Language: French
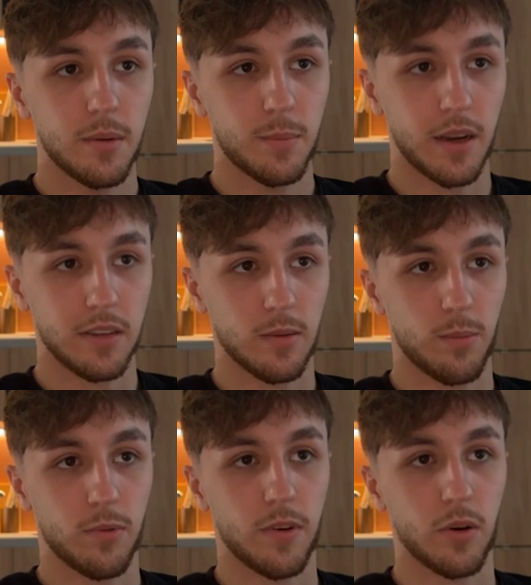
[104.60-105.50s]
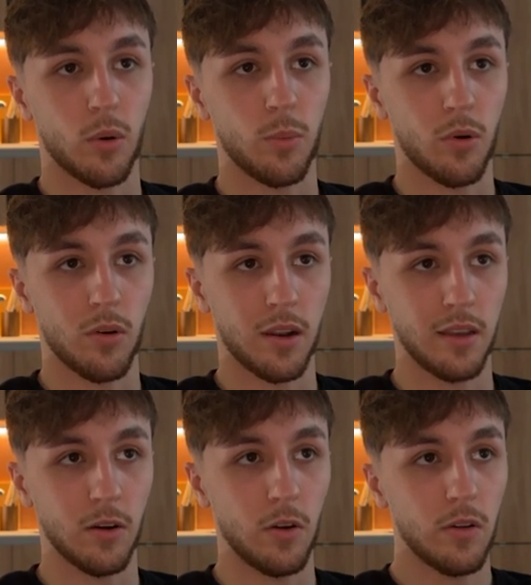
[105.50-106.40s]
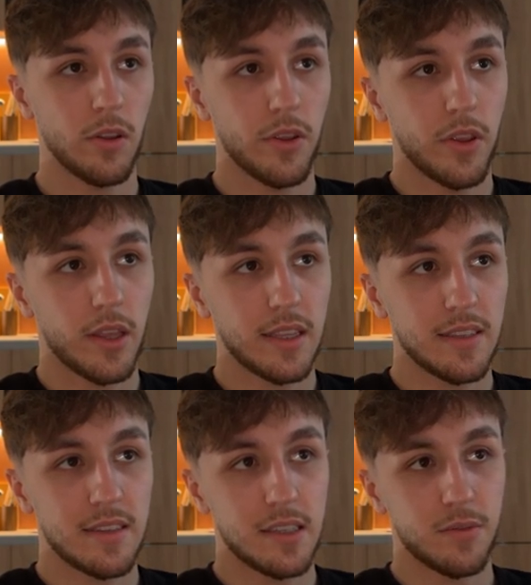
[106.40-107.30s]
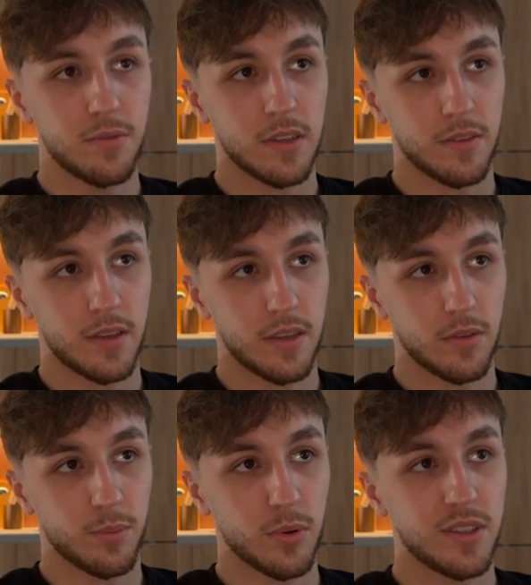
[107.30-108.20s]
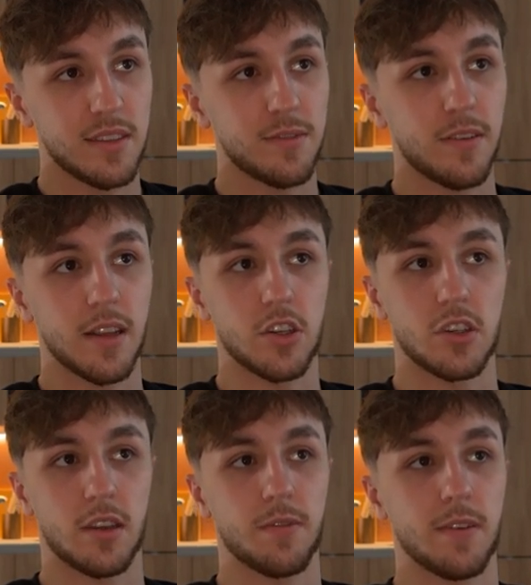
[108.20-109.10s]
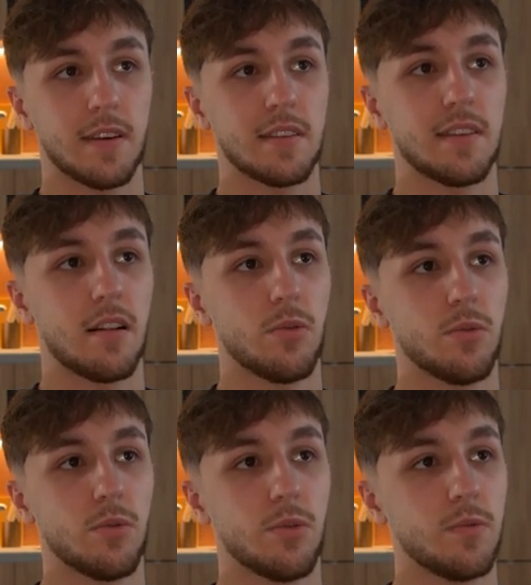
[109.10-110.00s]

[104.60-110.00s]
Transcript: par exemple, on va reprendre les gants. Ici, vous avez une petite flèche qui fait Reset Loadout.